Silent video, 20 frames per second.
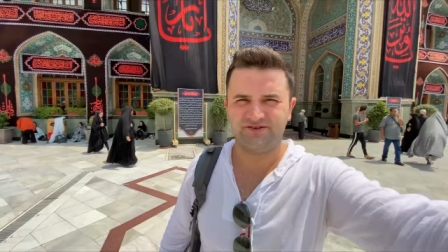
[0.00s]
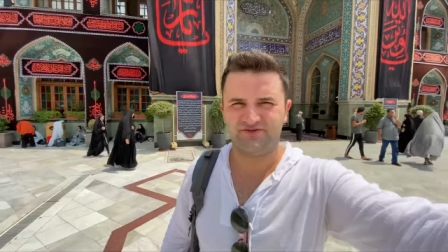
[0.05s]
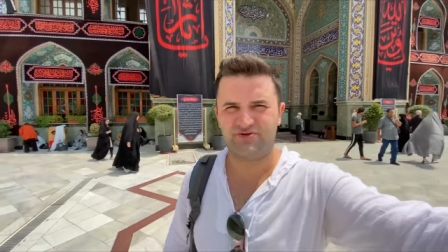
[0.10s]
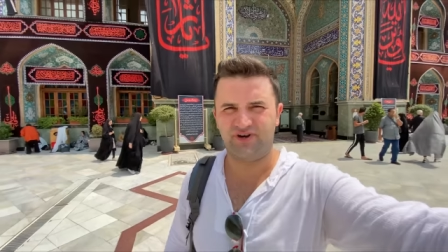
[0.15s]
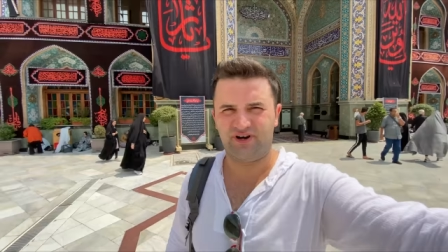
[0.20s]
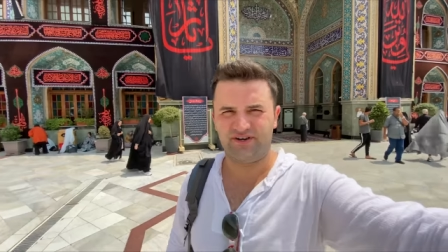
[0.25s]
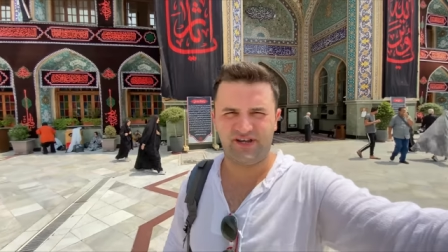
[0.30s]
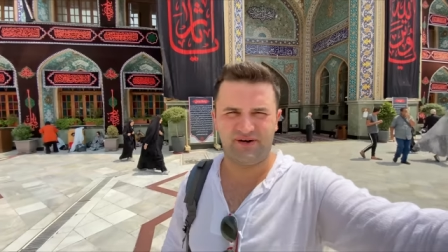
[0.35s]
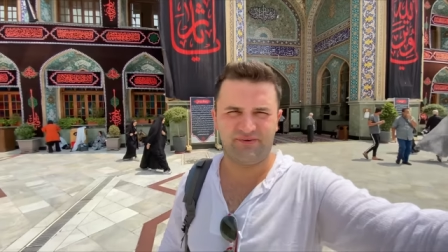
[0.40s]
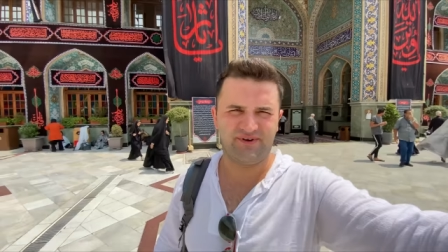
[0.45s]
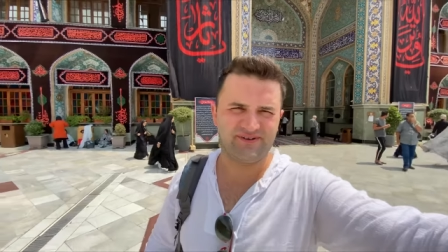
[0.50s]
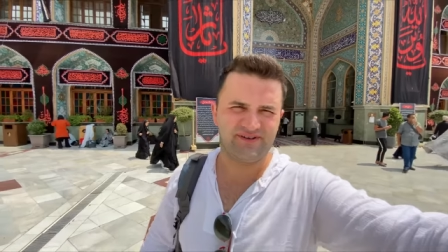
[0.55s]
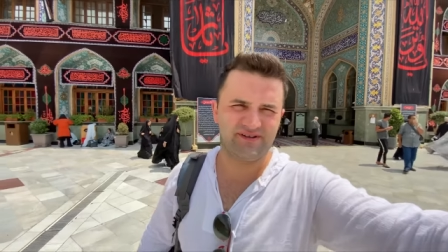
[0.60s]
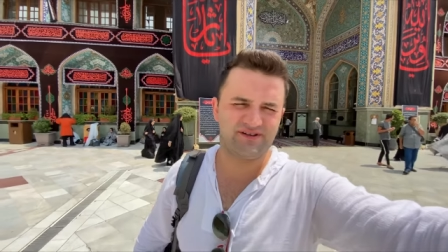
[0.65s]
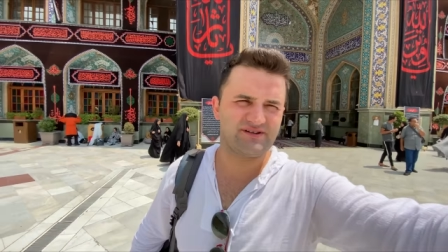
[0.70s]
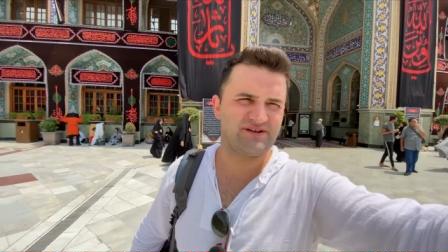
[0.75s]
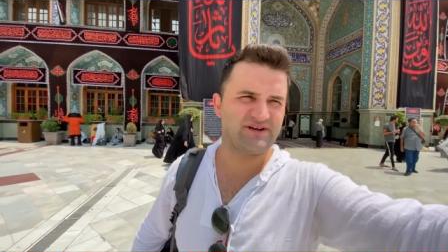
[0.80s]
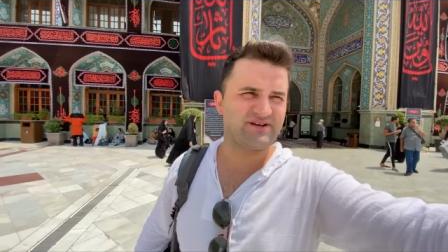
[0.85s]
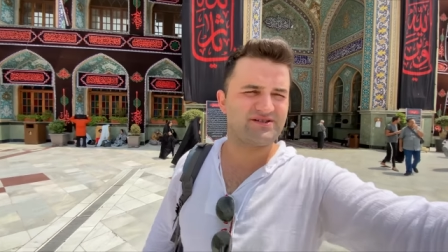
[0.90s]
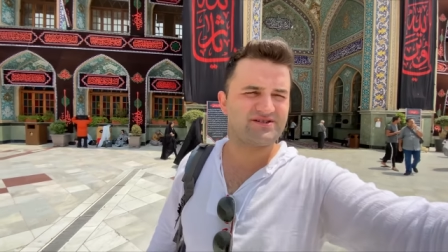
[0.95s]
Şu an namaz
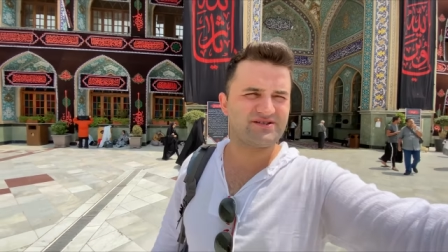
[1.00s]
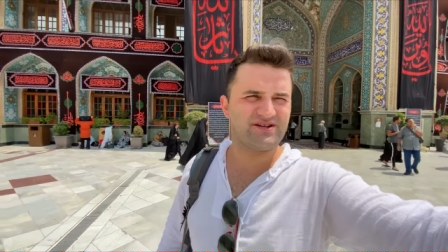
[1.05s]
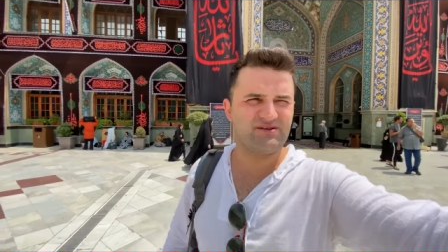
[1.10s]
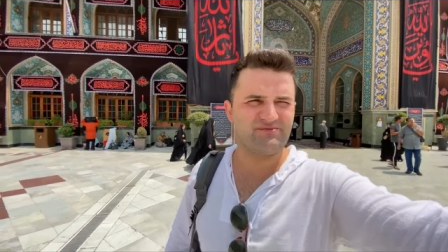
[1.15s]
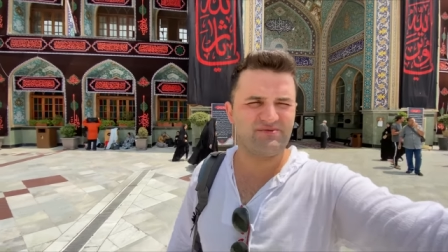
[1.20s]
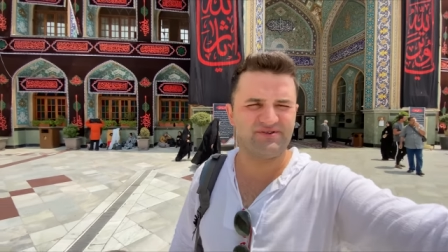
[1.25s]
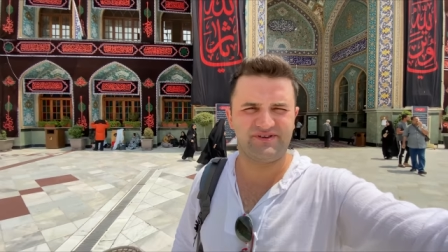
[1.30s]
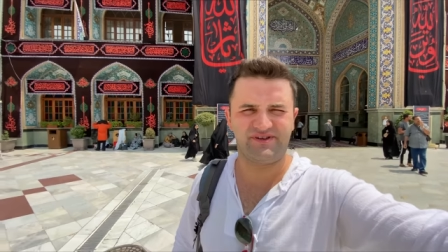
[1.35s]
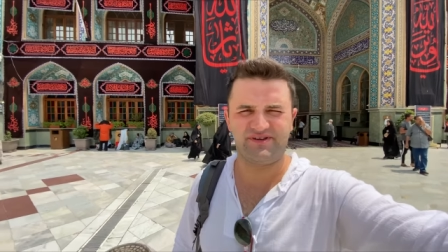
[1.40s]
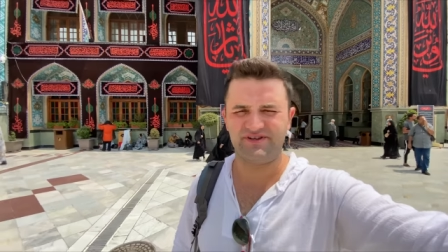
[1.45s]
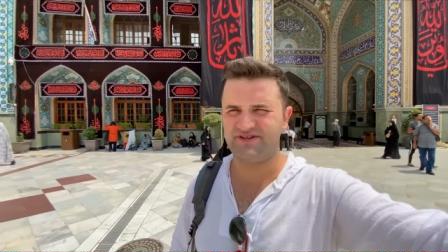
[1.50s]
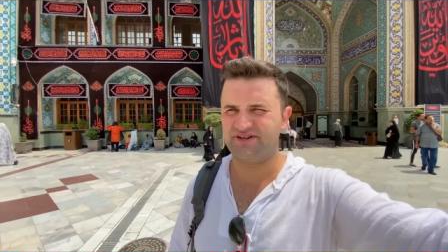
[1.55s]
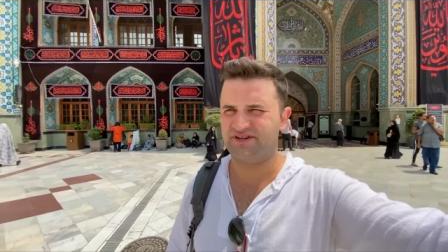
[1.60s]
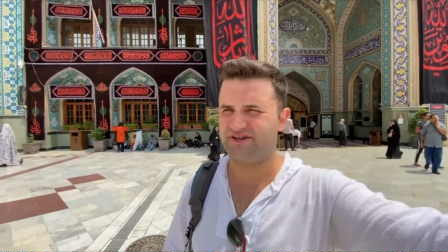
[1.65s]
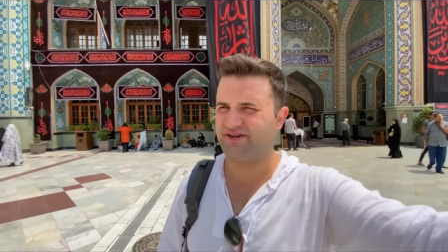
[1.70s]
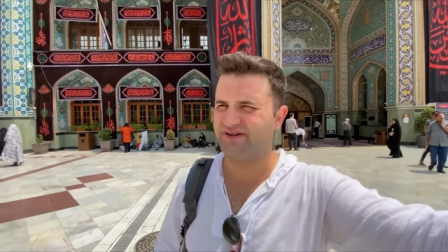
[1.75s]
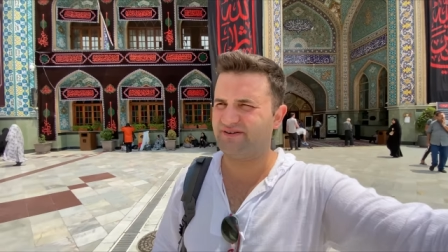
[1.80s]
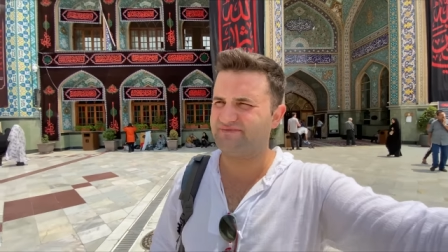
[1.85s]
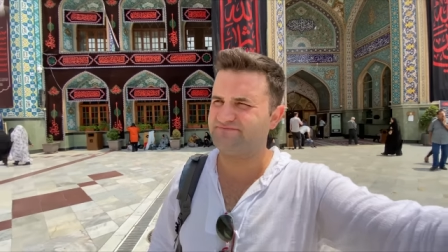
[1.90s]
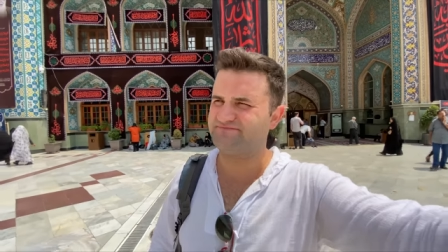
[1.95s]
kıldıkları için almadılar
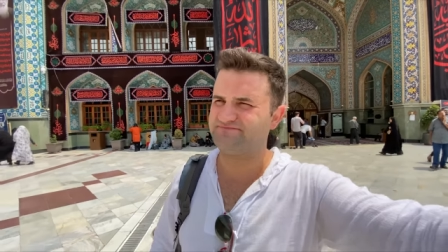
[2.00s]
içeriye.